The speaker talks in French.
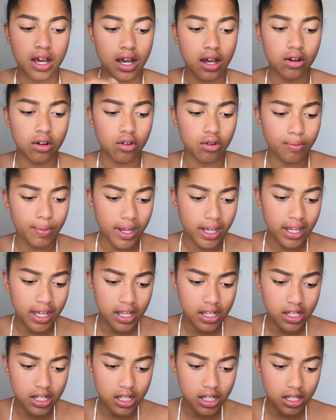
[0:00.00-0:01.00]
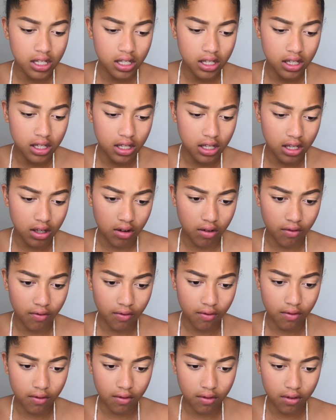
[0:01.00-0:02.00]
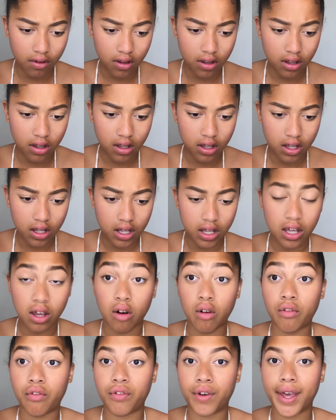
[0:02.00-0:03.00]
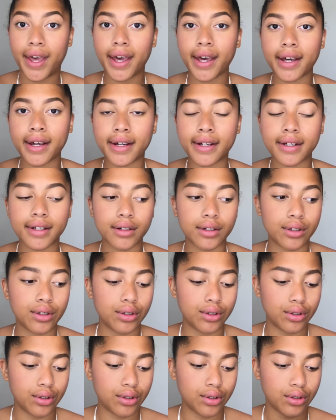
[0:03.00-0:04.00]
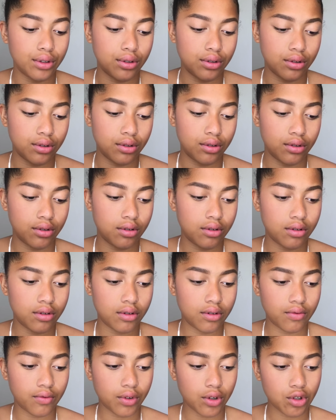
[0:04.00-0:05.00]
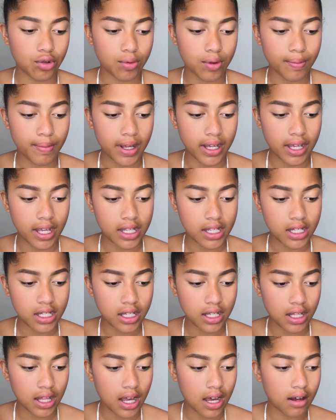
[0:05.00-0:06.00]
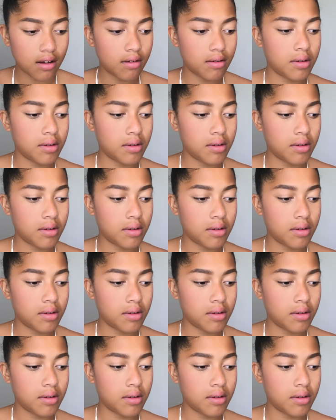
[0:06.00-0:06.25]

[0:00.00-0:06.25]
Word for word: alors le packaging est en, est en euh, Franchement, le packaging, là,